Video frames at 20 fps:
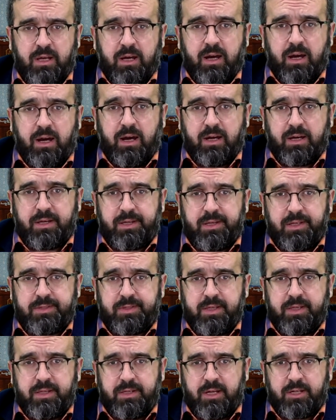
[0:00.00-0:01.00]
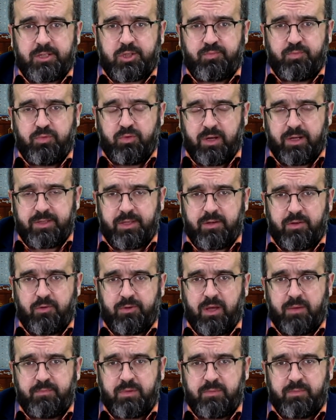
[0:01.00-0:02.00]
ahirete inanç bu kadar
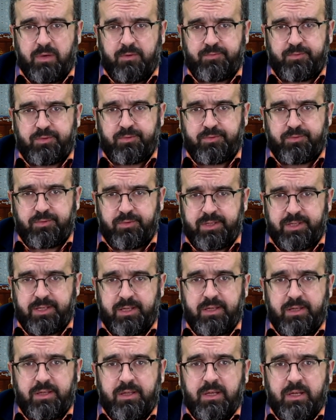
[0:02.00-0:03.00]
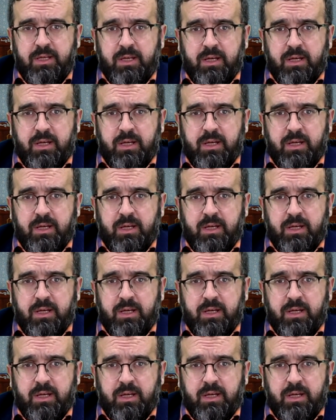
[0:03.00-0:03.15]
önemli mevzudur ki,